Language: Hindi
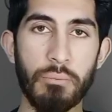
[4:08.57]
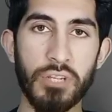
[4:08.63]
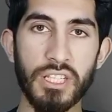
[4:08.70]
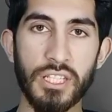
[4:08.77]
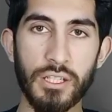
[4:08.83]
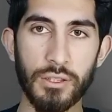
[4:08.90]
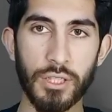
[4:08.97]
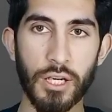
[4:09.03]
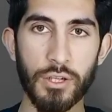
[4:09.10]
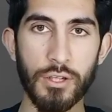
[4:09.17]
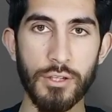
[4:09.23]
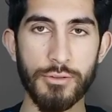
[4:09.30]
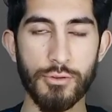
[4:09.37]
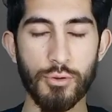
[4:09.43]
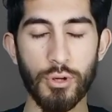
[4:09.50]
मेमरी की
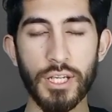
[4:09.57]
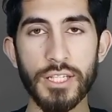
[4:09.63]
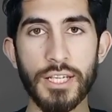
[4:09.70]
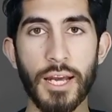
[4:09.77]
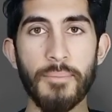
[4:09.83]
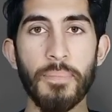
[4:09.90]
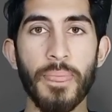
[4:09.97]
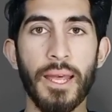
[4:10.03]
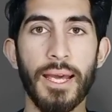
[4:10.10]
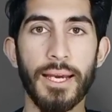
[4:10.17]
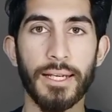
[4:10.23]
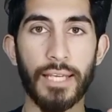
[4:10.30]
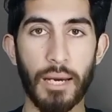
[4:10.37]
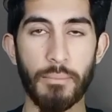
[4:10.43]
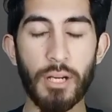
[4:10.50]
इंटरनल स्टोरेज है
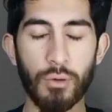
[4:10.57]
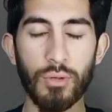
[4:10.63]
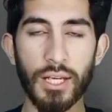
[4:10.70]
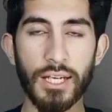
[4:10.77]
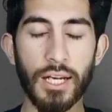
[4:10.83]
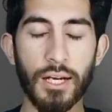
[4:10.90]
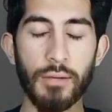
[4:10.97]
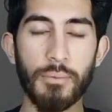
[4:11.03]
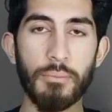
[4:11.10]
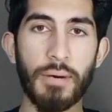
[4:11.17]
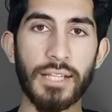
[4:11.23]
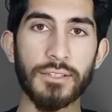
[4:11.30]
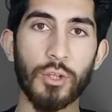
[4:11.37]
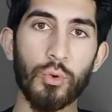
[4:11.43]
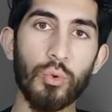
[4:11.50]
कैमरा को लेकर अगर मैं
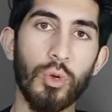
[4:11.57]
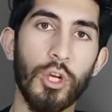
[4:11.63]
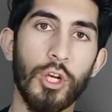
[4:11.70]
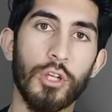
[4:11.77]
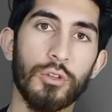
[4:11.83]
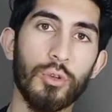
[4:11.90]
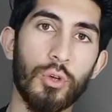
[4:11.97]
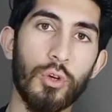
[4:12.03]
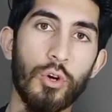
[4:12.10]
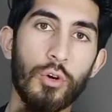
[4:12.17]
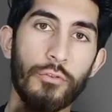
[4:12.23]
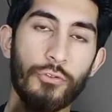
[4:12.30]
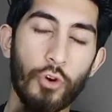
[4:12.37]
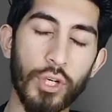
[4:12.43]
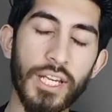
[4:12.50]
बात करूँ तो
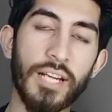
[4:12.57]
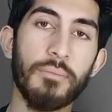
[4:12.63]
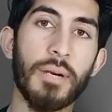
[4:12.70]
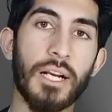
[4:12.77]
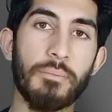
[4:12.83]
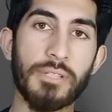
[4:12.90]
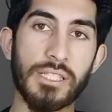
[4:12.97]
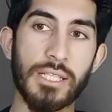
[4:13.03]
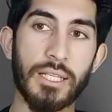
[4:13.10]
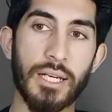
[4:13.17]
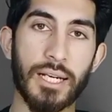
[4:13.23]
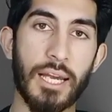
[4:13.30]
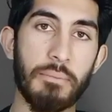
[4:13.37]
एट मेगा पिक्सल का